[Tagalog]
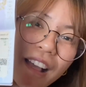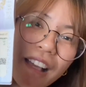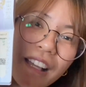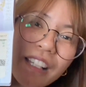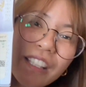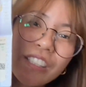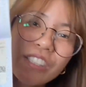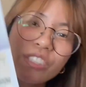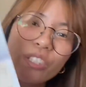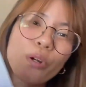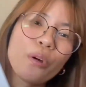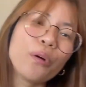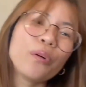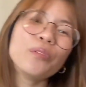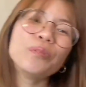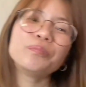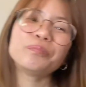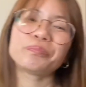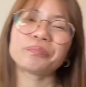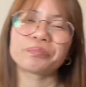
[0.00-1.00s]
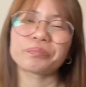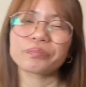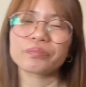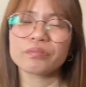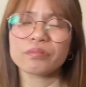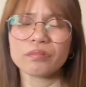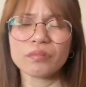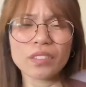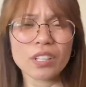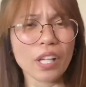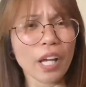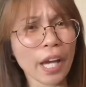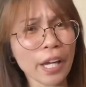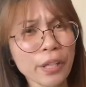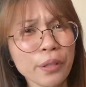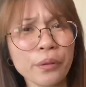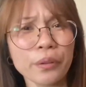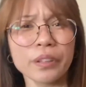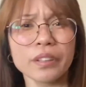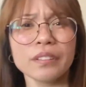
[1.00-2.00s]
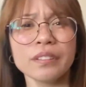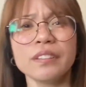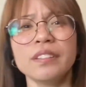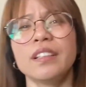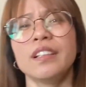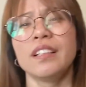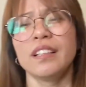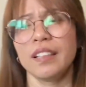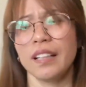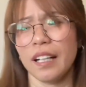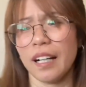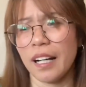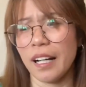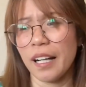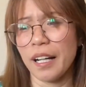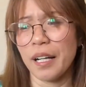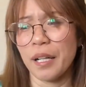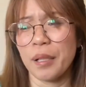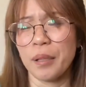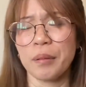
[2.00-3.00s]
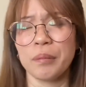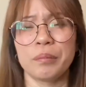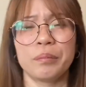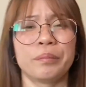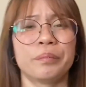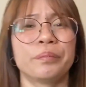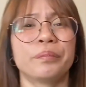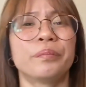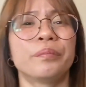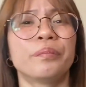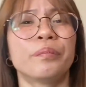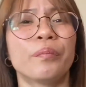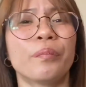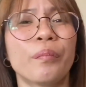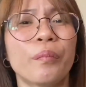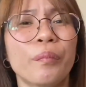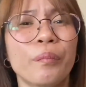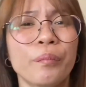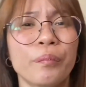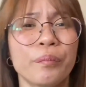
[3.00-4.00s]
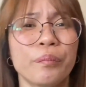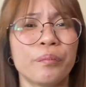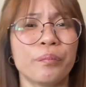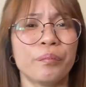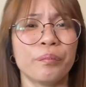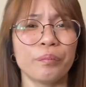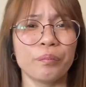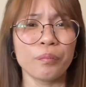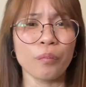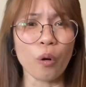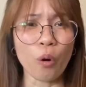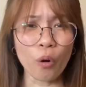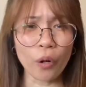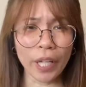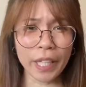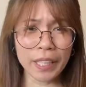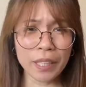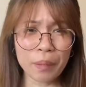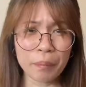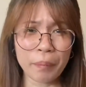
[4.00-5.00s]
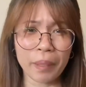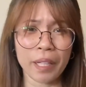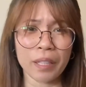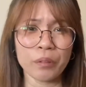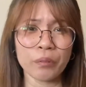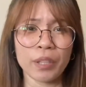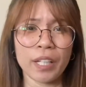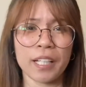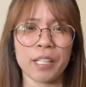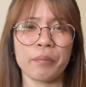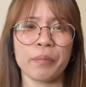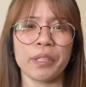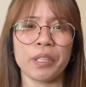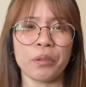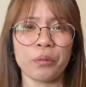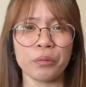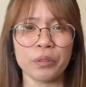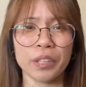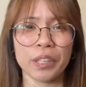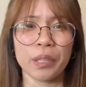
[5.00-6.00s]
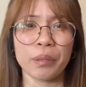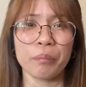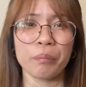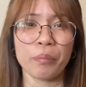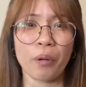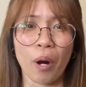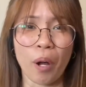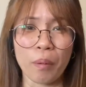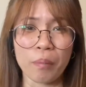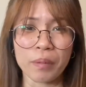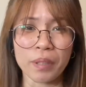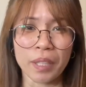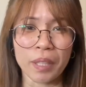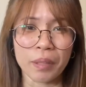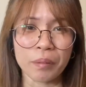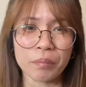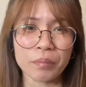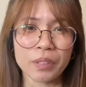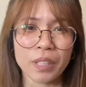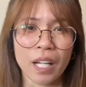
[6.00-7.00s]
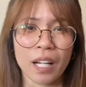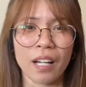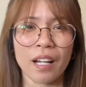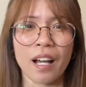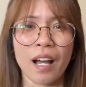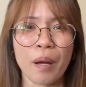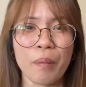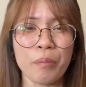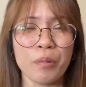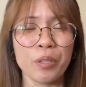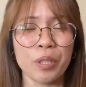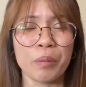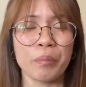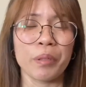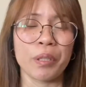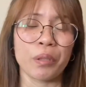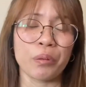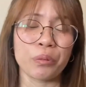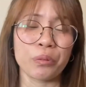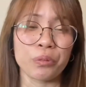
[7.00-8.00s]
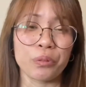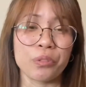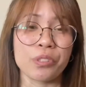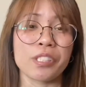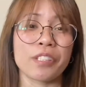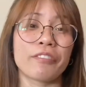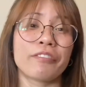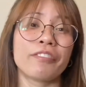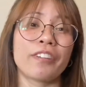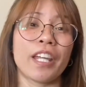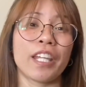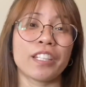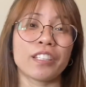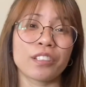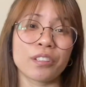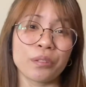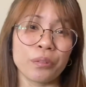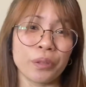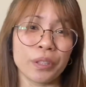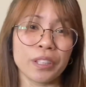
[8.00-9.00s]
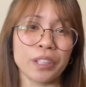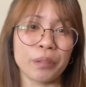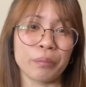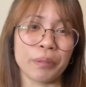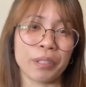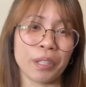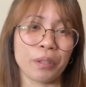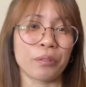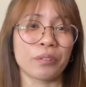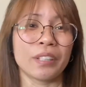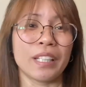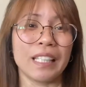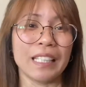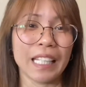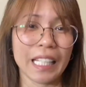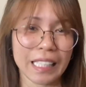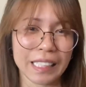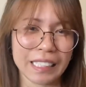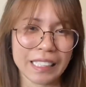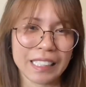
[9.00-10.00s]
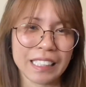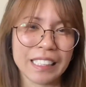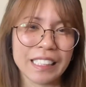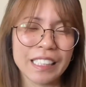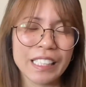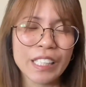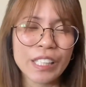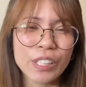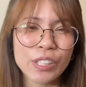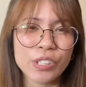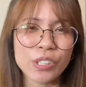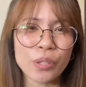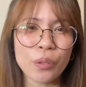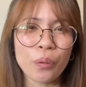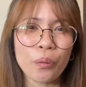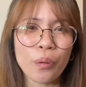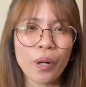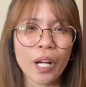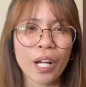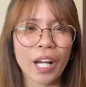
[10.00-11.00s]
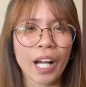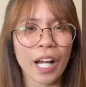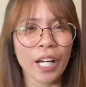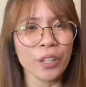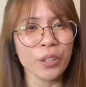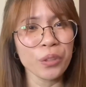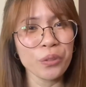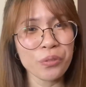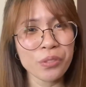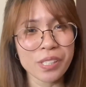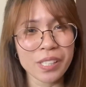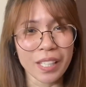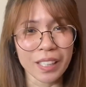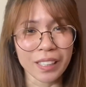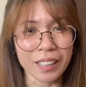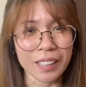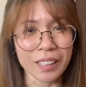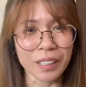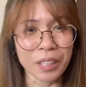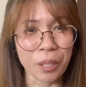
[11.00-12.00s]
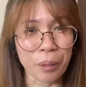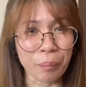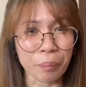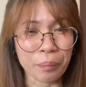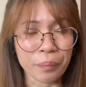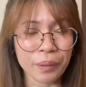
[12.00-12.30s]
So, ayun, um, okay naman, wala naman ako naging problem, nakahabol naman ako dun sa flight ko, hindi naman ako na late. So, ano yung second tip?